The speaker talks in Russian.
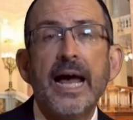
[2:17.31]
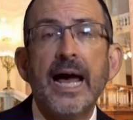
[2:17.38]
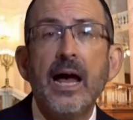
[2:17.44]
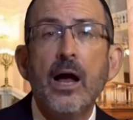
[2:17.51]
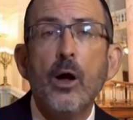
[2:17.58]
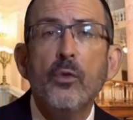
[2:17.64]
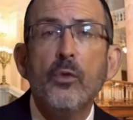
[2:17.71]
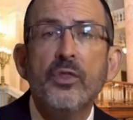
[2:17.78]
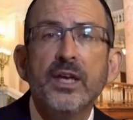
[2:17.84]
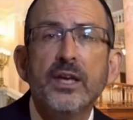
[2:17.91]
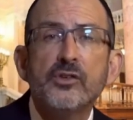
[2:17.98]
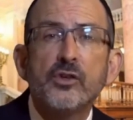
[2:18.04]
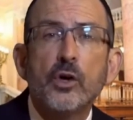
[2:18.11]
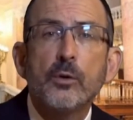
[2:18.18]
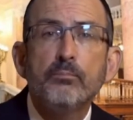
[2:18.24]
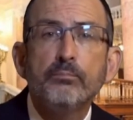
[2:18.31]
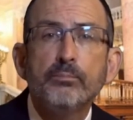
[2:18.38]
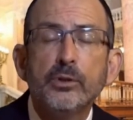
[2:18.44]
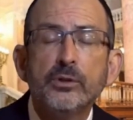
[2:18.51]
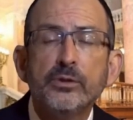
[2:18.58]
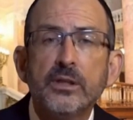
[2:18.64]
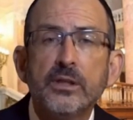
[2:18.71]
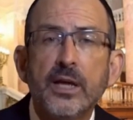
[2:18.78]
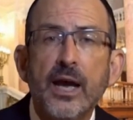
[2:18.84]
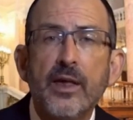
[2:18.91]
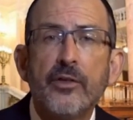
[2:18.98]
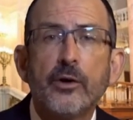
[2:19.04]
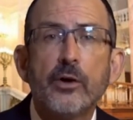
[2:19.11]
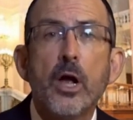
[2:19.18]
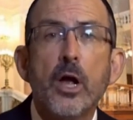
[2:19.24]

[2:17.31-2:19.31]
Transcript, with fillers: они были составлены